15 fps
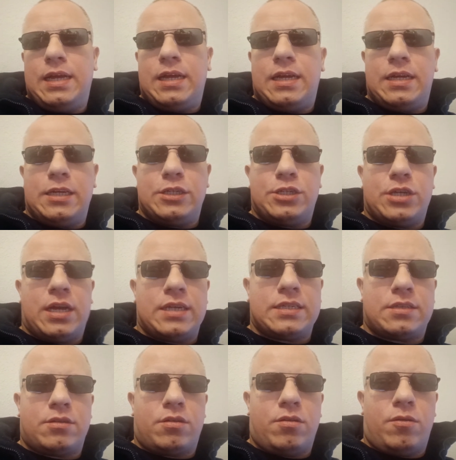e,
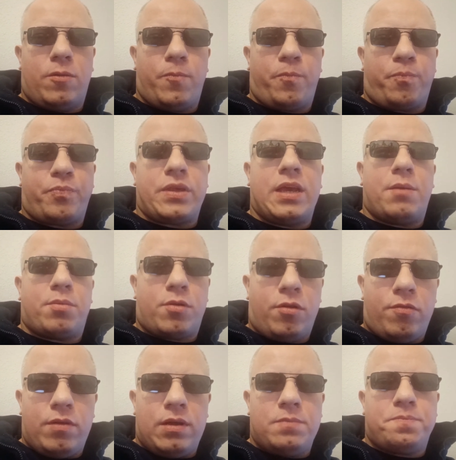ciasto
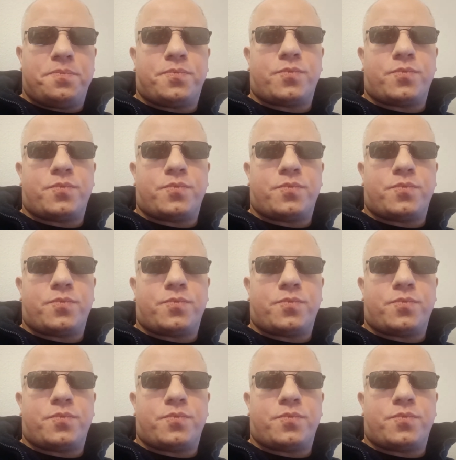jabłkowe.